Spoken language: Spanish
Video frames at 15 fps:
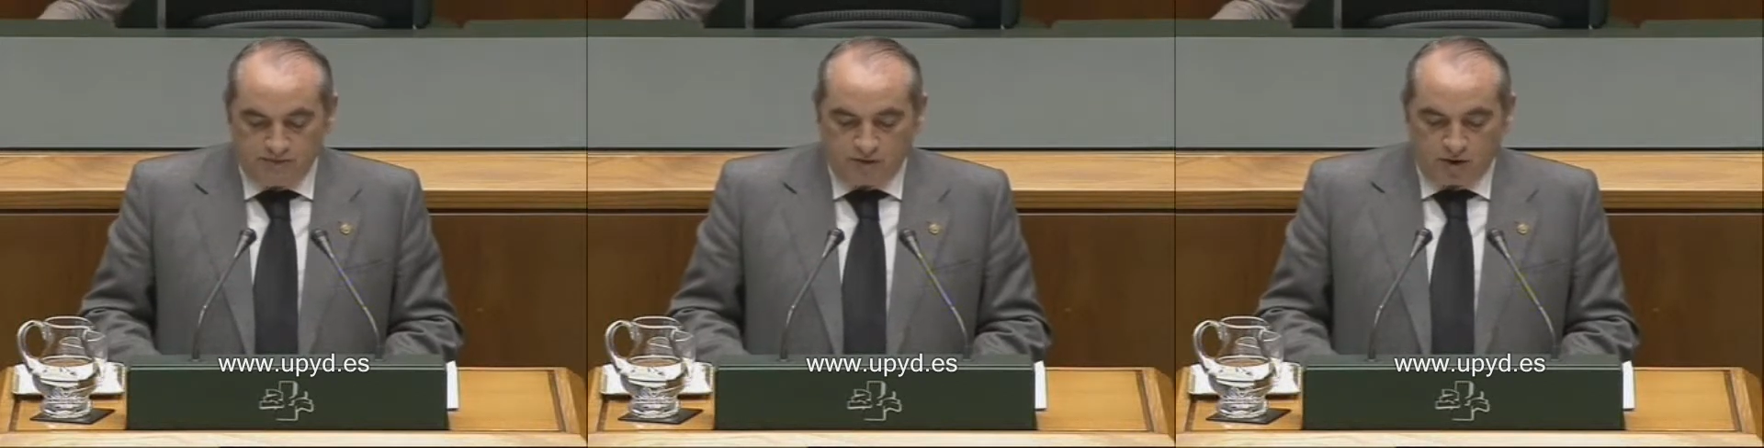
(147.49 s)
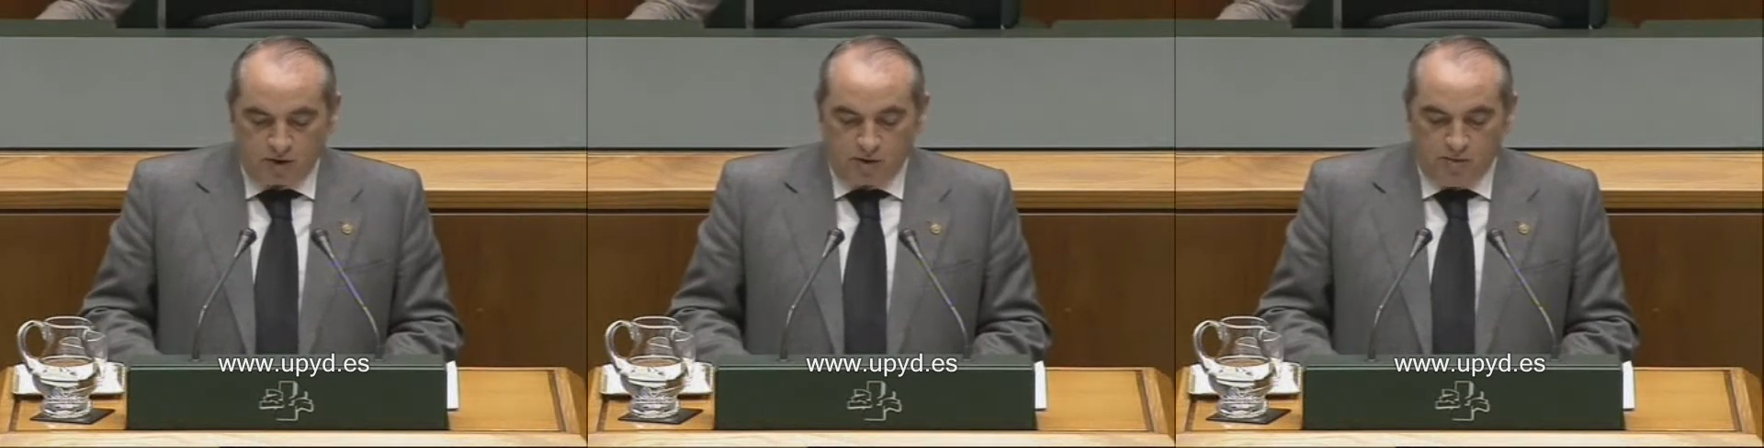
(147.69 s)

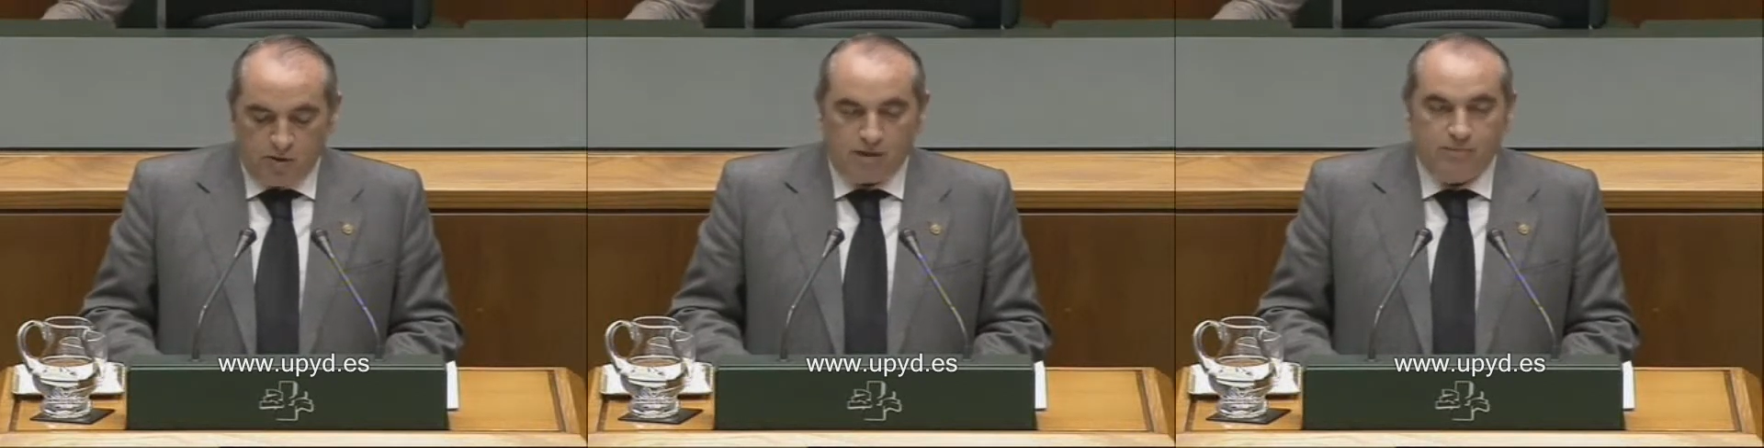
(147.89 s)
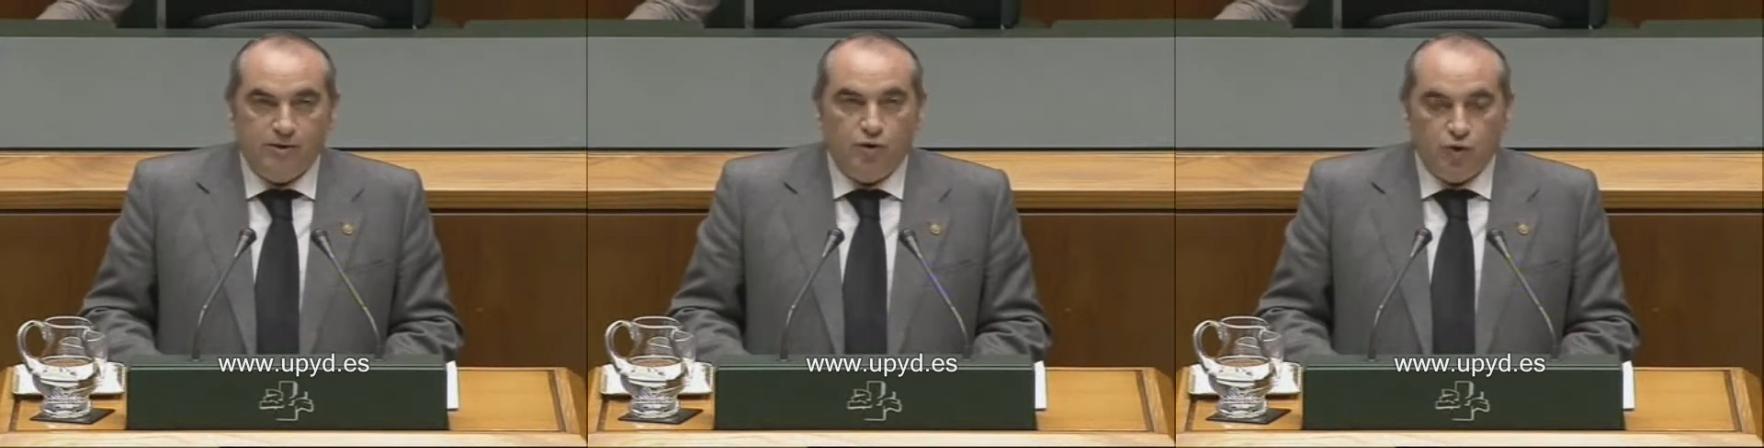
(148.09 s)
como la
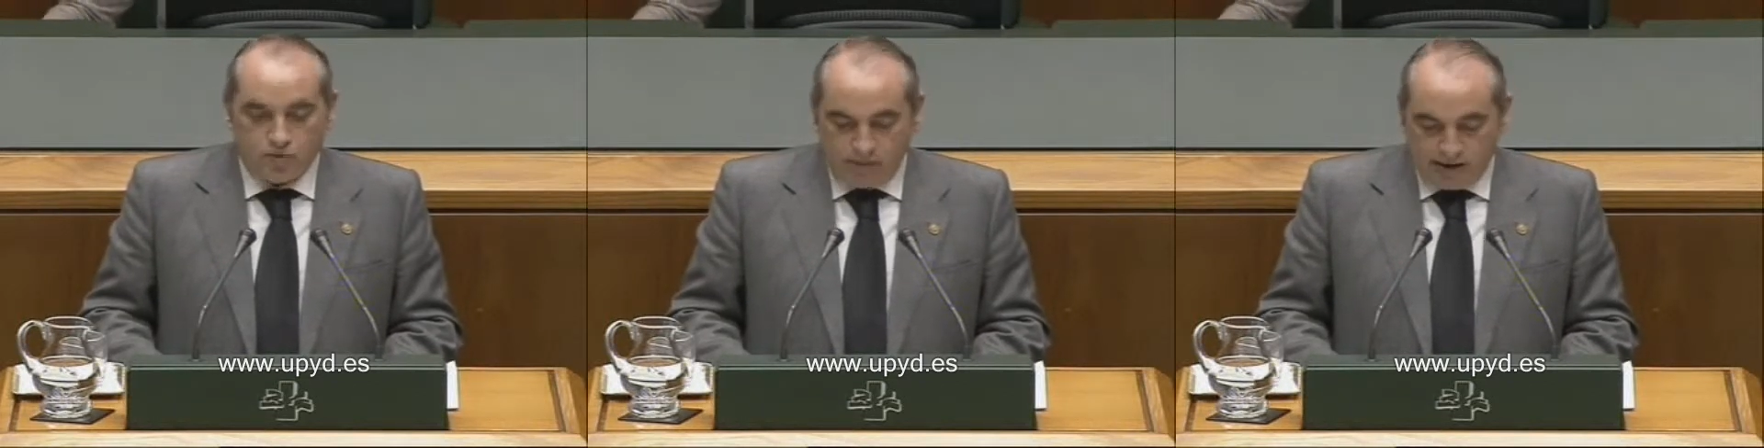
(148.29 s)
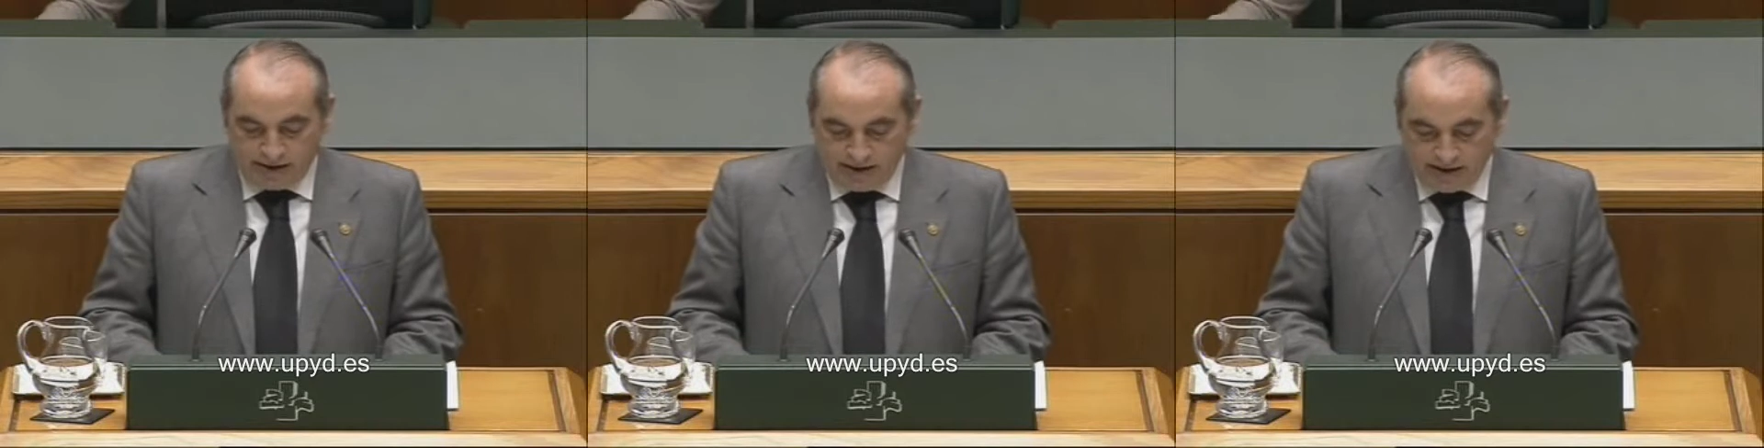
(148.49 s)
mejor
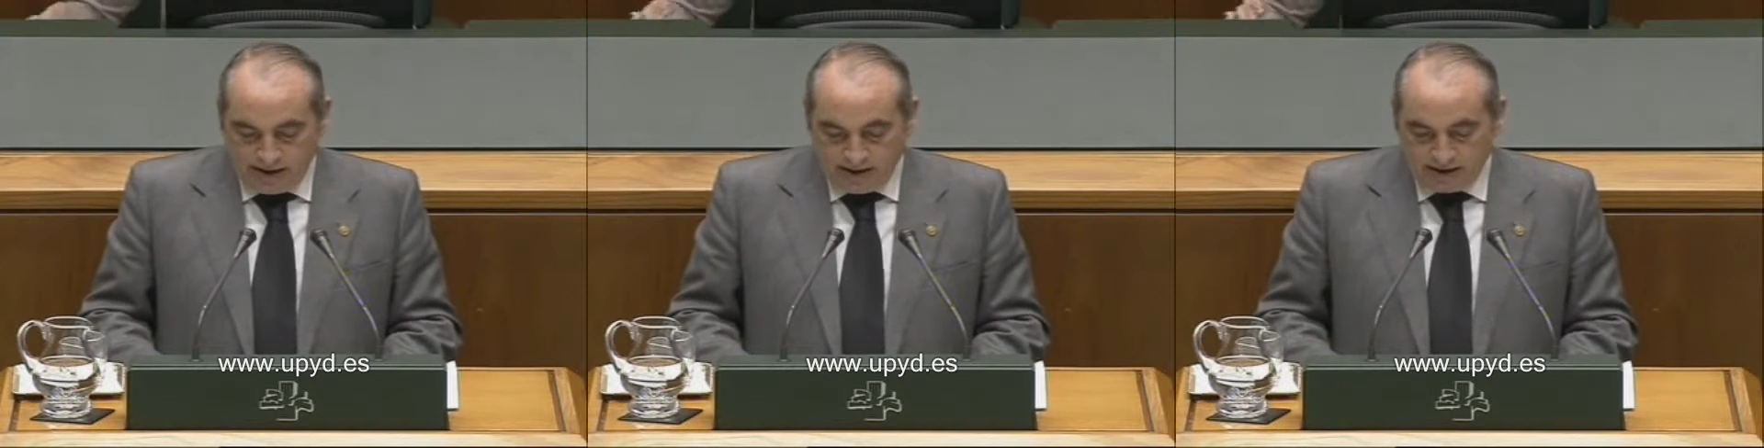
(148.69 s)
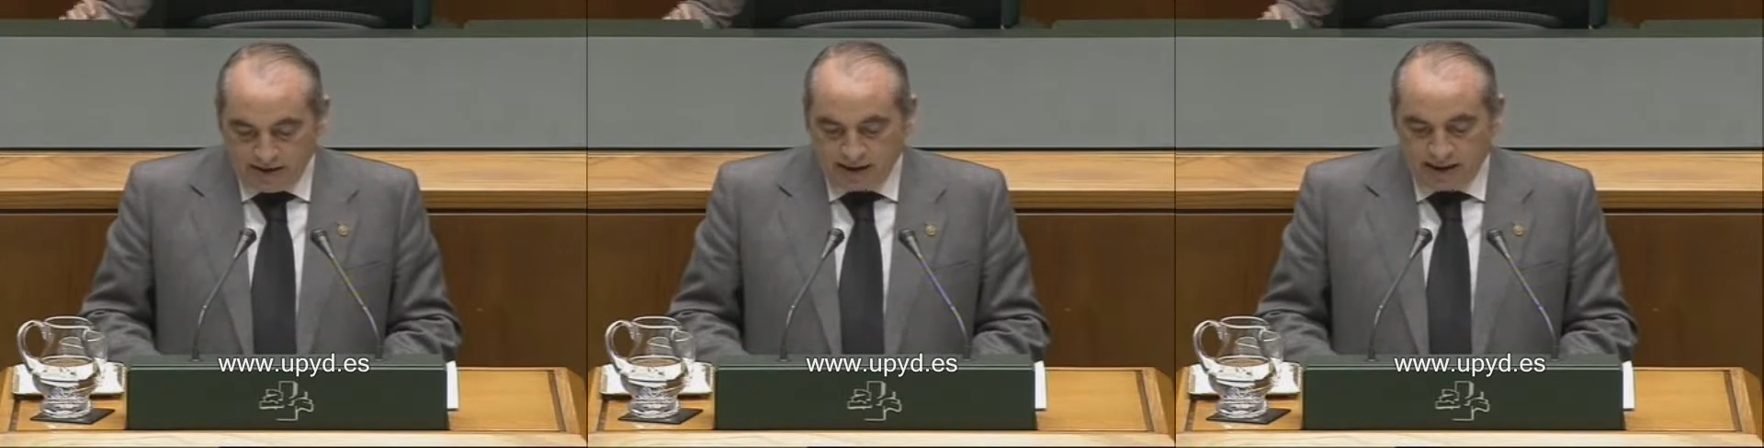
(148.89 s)
manera
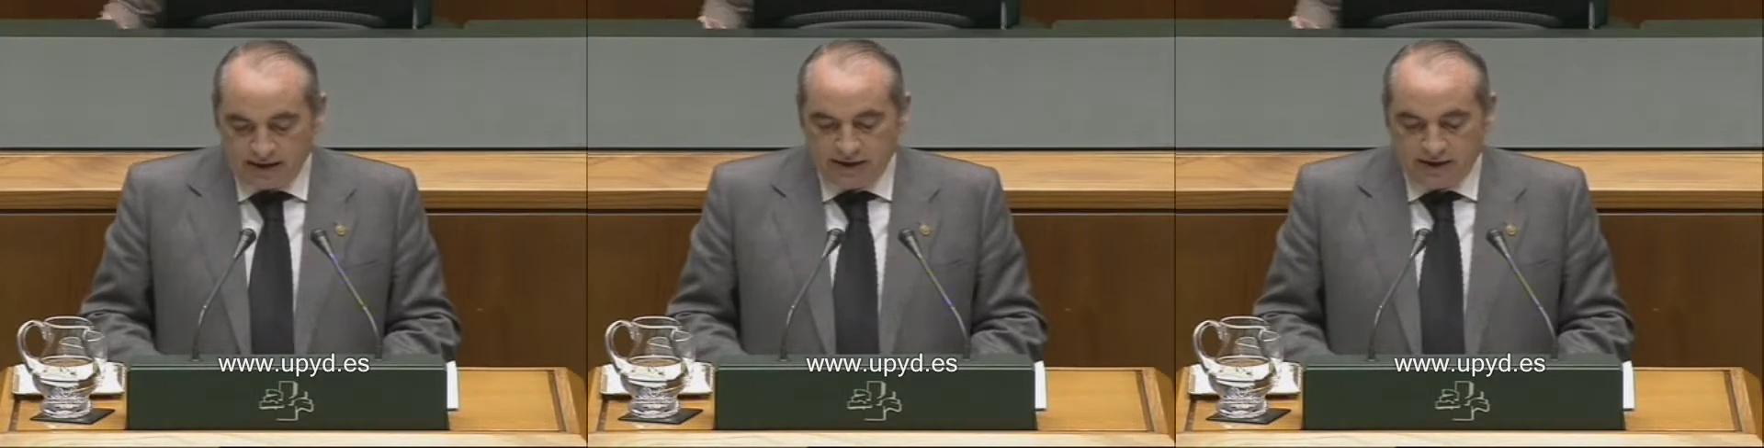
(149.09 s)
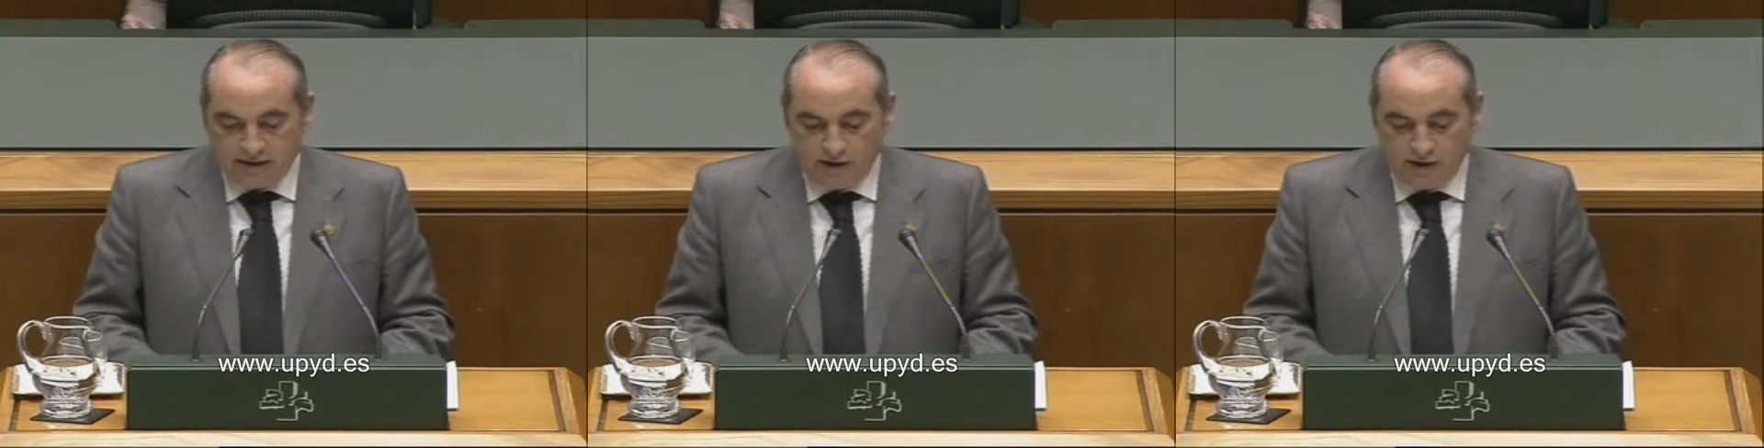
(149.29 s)
de garantizar